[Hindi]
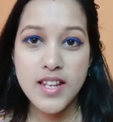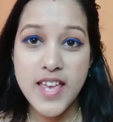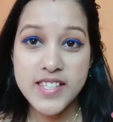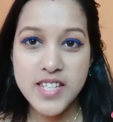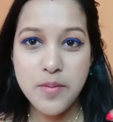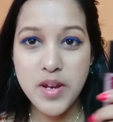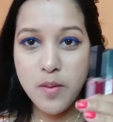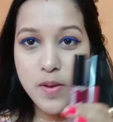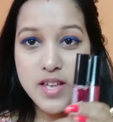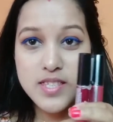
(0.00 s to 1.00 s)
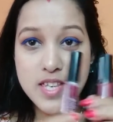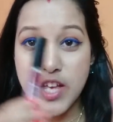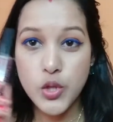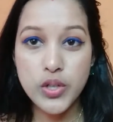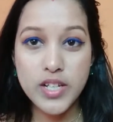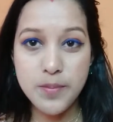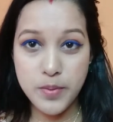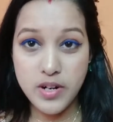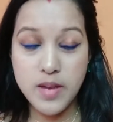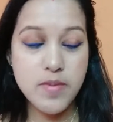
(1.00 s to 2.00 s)
नेक्स्ट है मेरे पास ये दो लिप
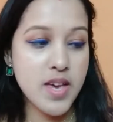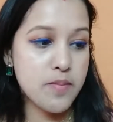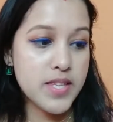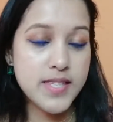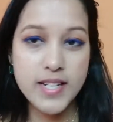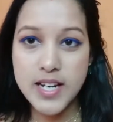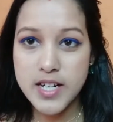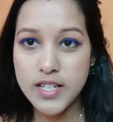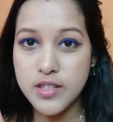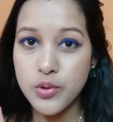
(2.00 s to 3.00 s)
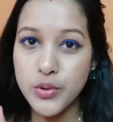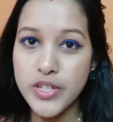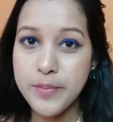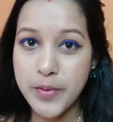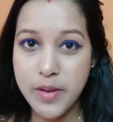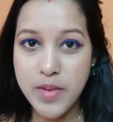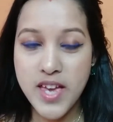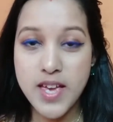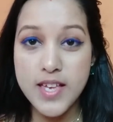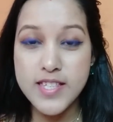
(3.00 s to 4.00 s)
क्रीम ये मिस क्लियर का दो लिप क्रीम
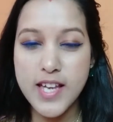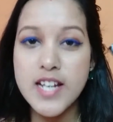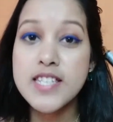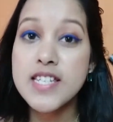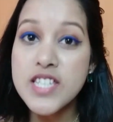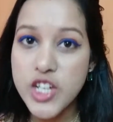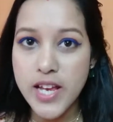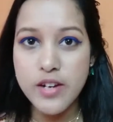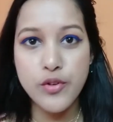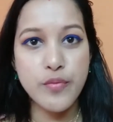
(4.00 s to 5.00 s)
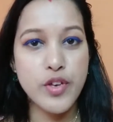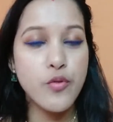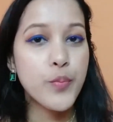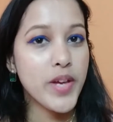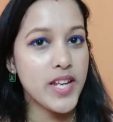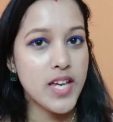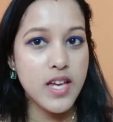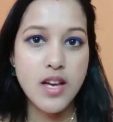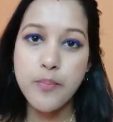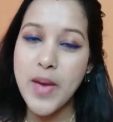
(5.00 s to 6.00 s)
है इसका डिटेल रिव्यू मैंने
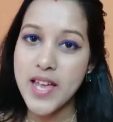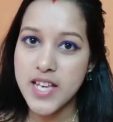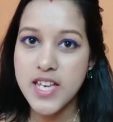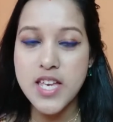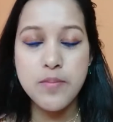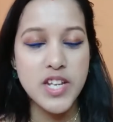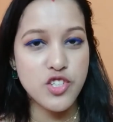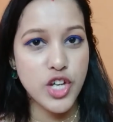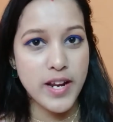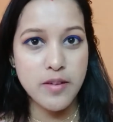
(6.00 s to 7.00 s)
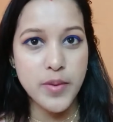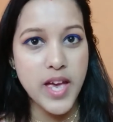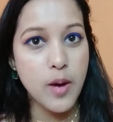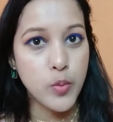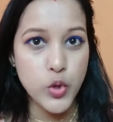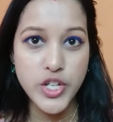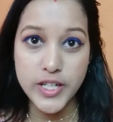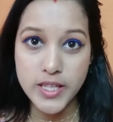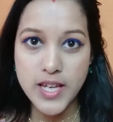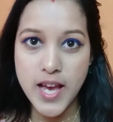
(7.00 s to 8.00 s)
पहले ही मैंने चैनल में अपलोड
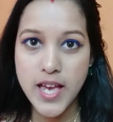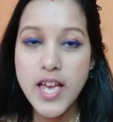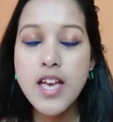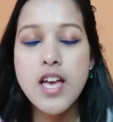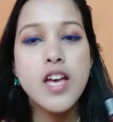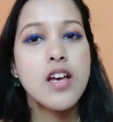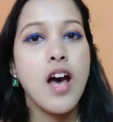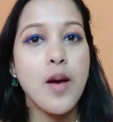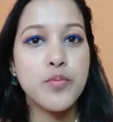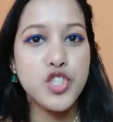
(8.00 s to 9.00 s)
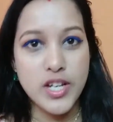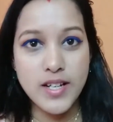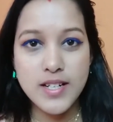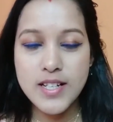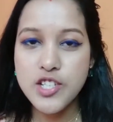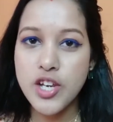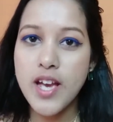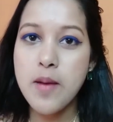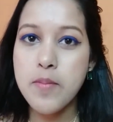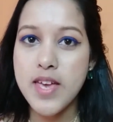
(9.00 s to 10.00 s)
कर दिया है आप चेक कर
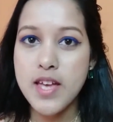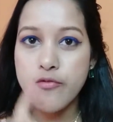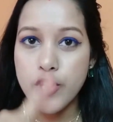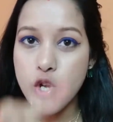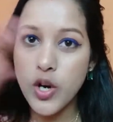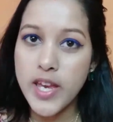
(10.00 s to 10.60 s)
लीजिएगा मैं वीडियो